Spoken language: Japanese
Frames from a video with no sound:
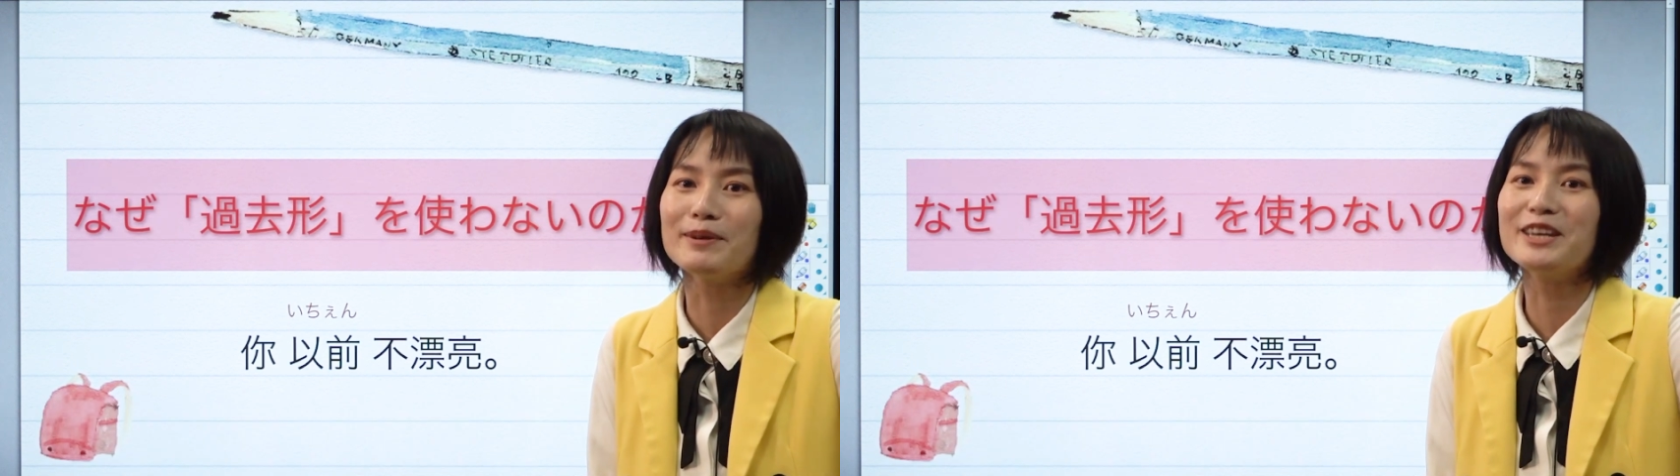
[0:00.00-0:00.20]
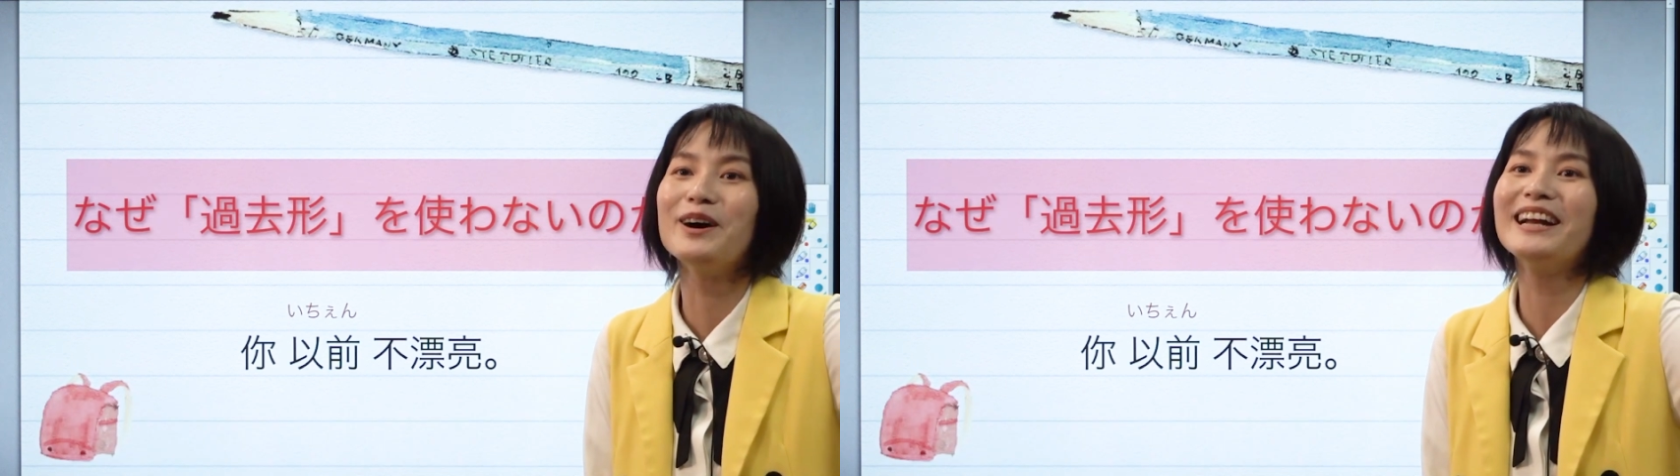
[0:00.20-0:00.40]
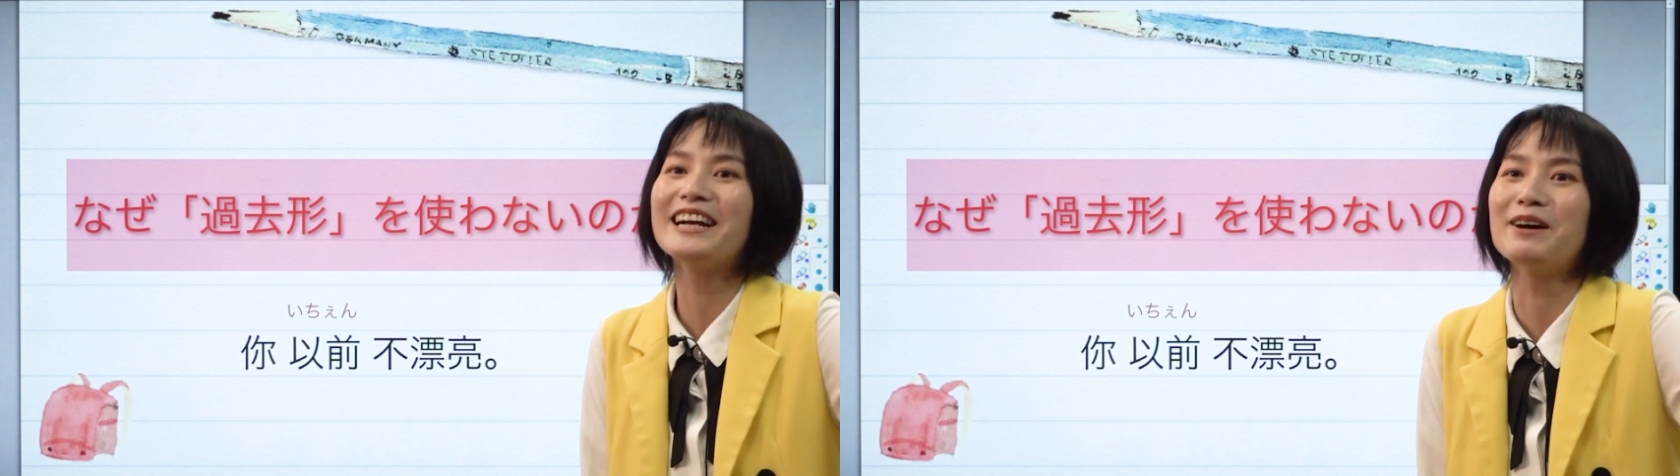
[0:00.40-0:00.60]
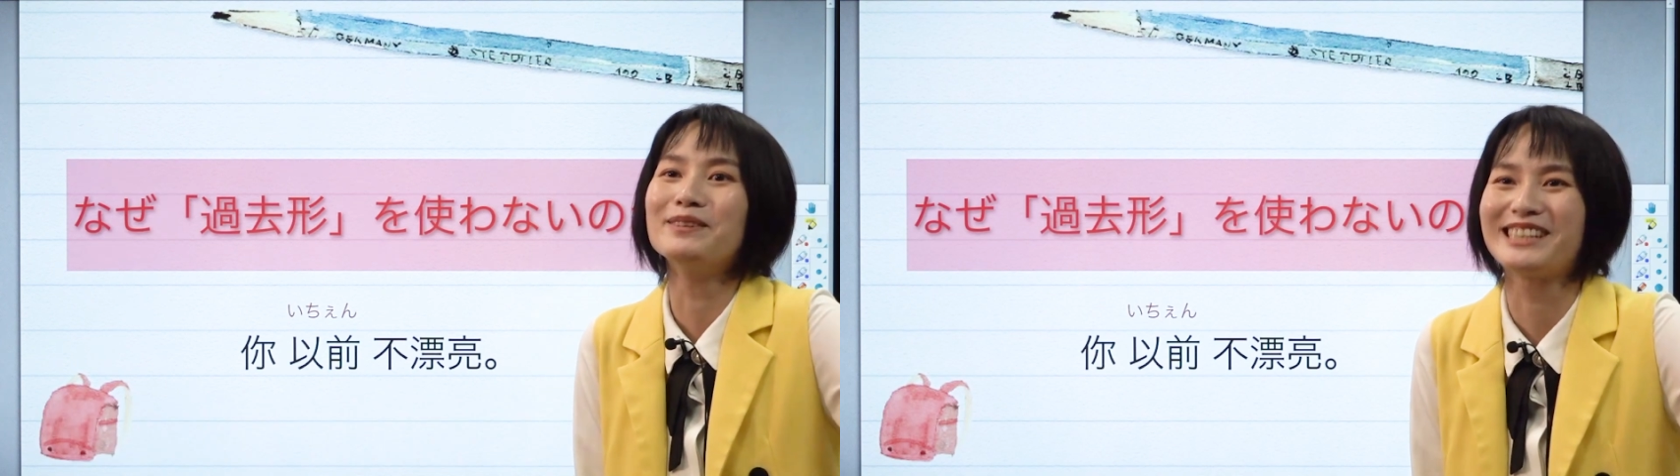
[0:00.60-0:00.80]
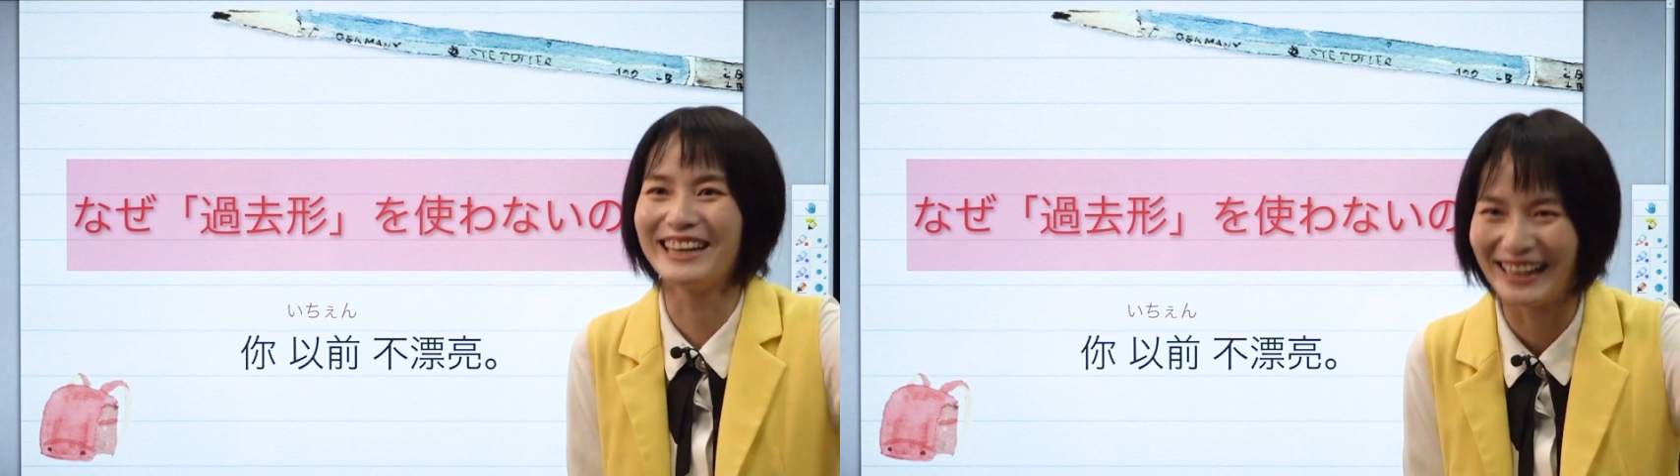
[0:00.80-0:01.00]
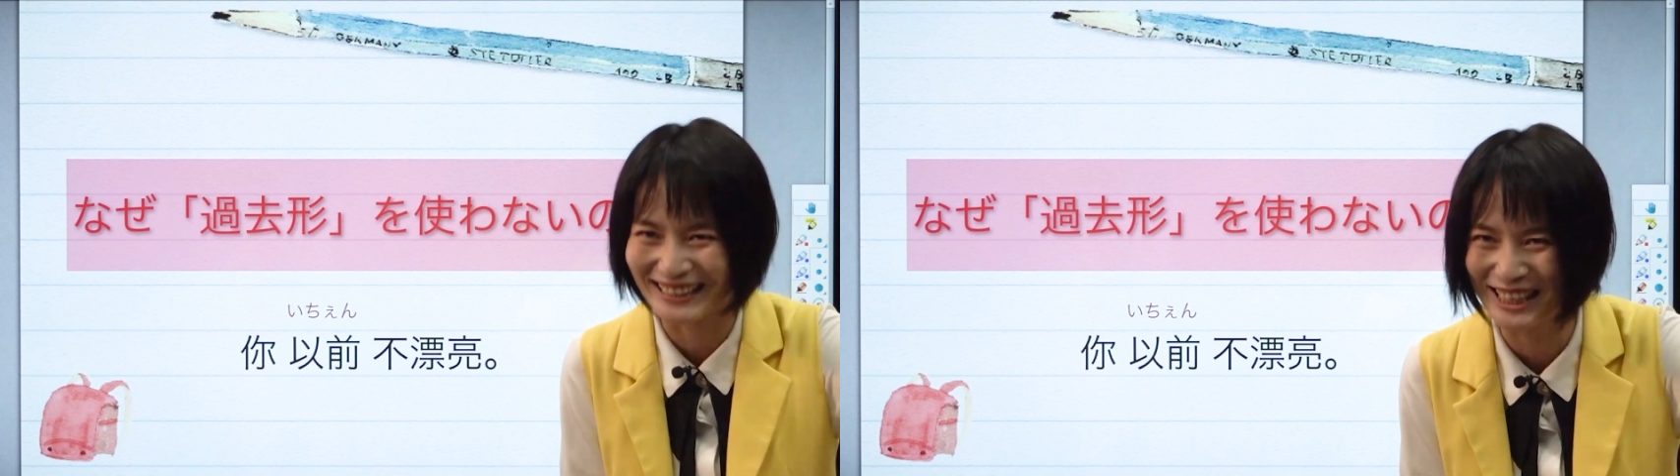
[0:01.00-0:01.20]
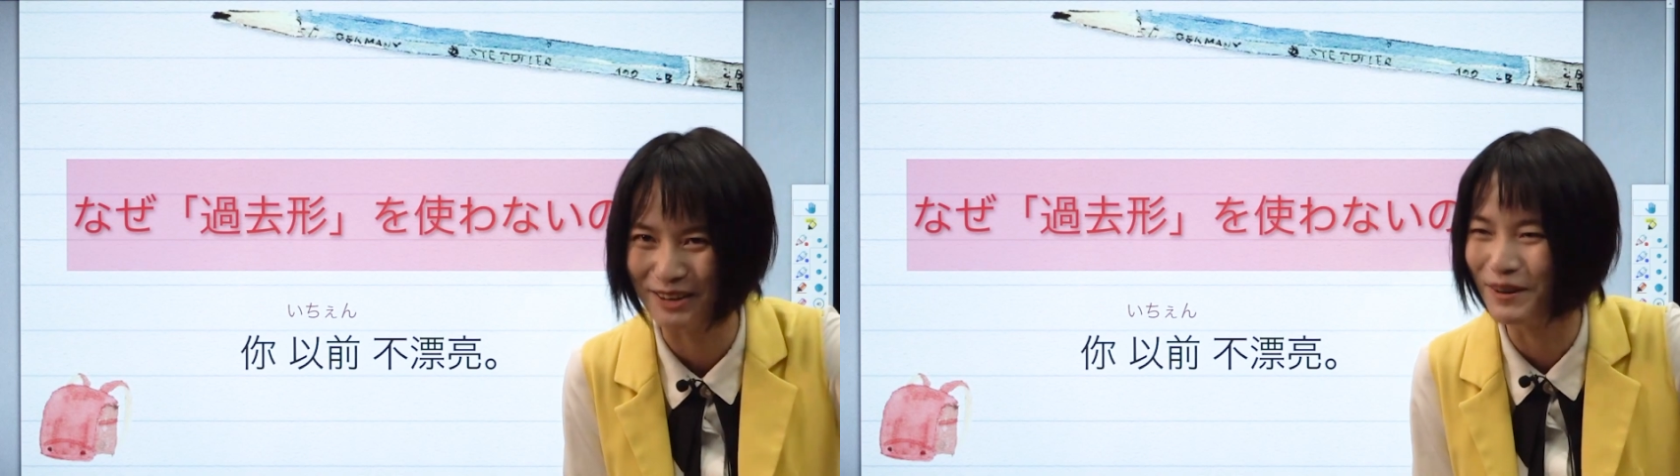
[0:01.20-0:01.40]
言わないかもしれないですけど